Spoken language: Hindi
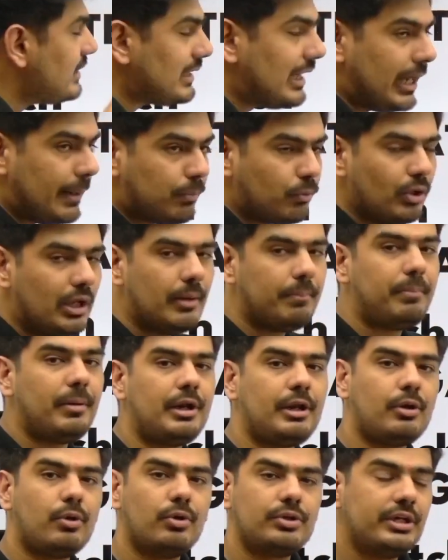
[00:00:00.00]
आपको यहाँ पर
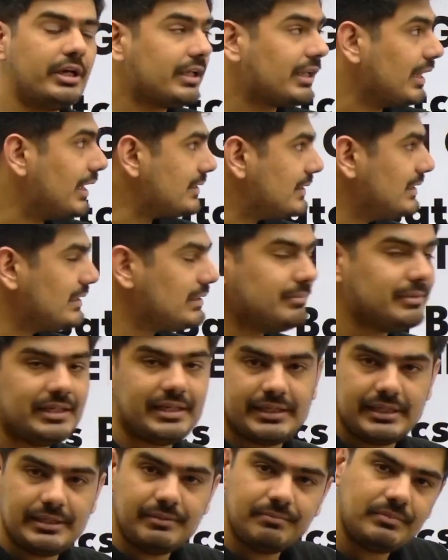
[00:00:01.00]
रिकॉर्डेड क्लासेस
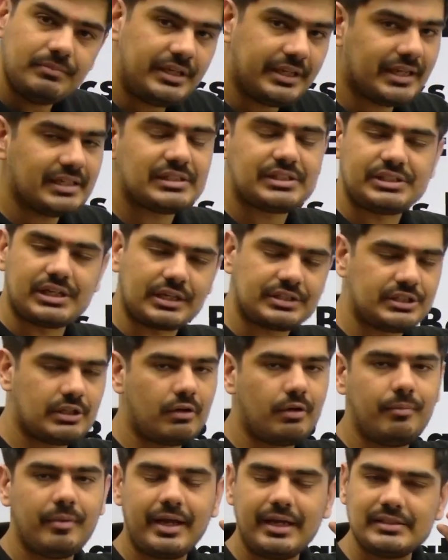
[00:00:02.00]
मिलेंगी ठीक है स्ट्रक्चर
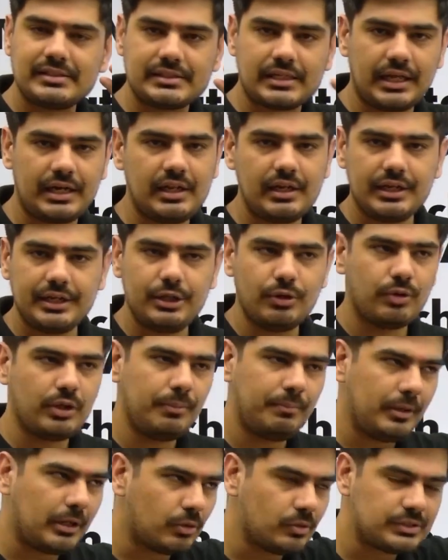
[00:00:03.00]
में गैस सारी लगी होंगी
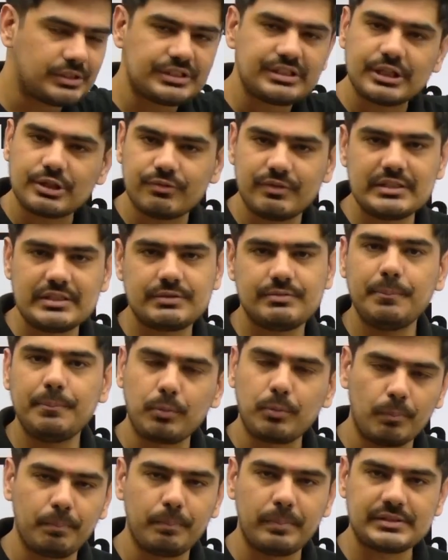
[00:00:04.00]
बिल्कुल सीक्वेंस में
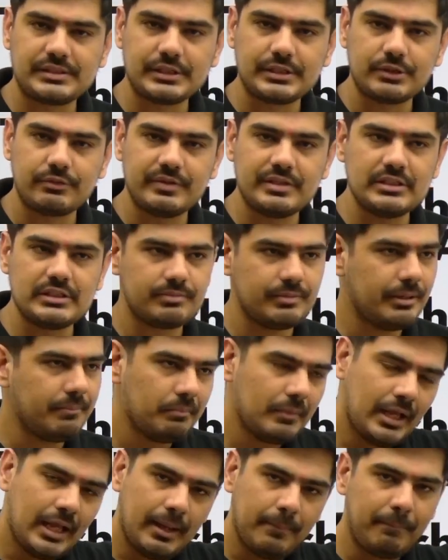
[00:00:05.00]
प्रॉपर सीक्वेंस में
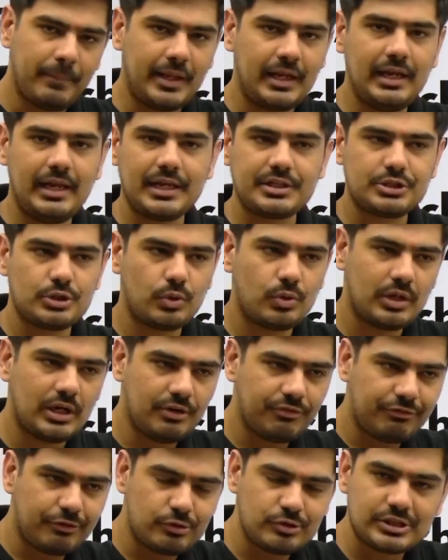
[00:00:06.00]
पहले लेक्चर होगा
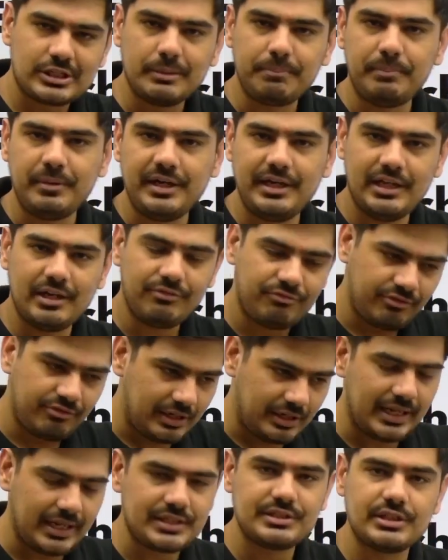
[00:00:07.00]
फिर उसकी पीडीएफ फिर
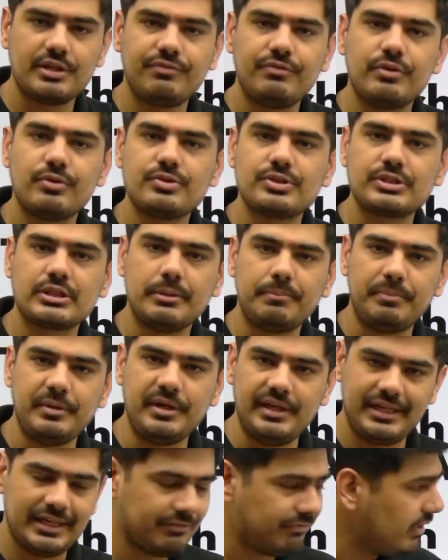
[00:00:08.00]
लेक्चर फिर उसकी
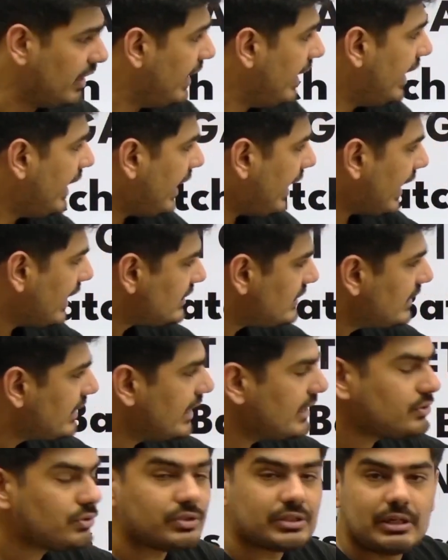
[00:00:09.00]
पीडीएफ ऐसे गैस
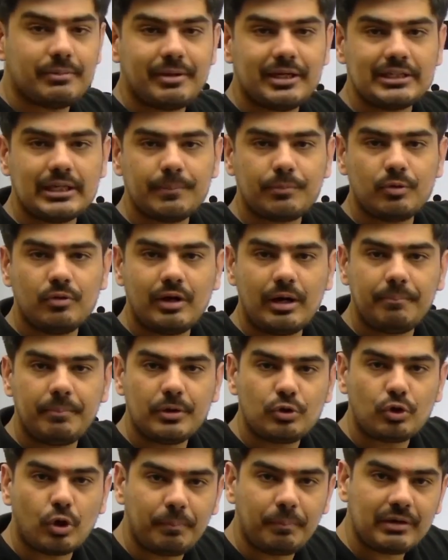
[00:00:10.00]
उसके बाद आपको वहाँ पर
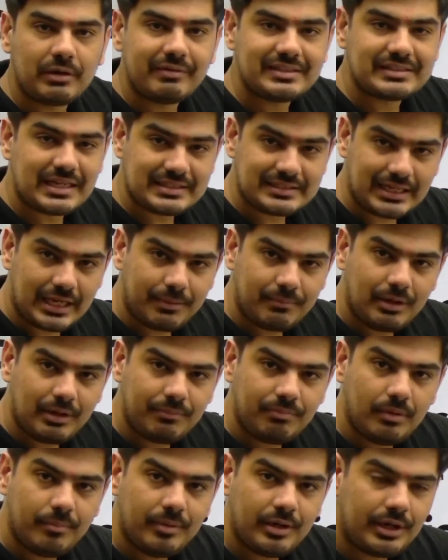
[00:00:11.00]
टॉपिक वाइज असाइनमेंट भी
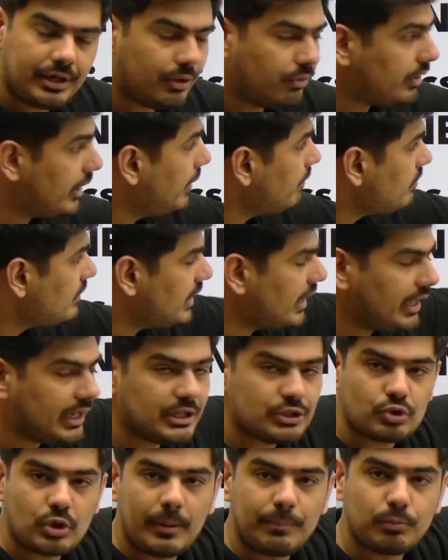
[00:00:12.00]
मिल रहे होंगे यानी कि जो
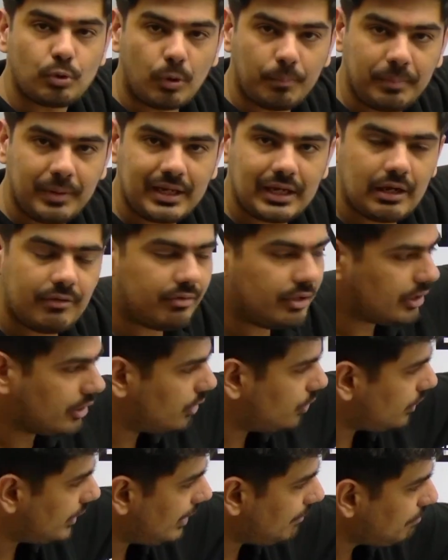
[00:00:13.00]
आप टॉपिक कवर
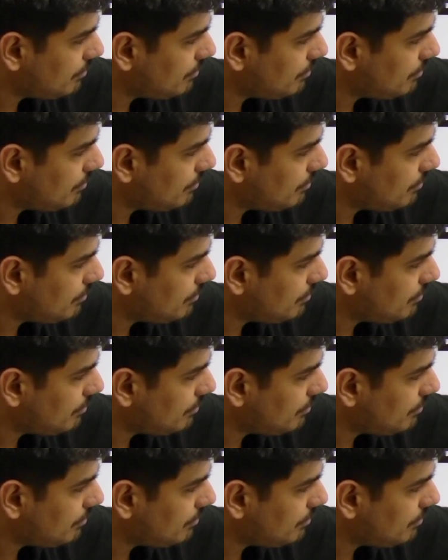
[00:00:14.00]
करोगे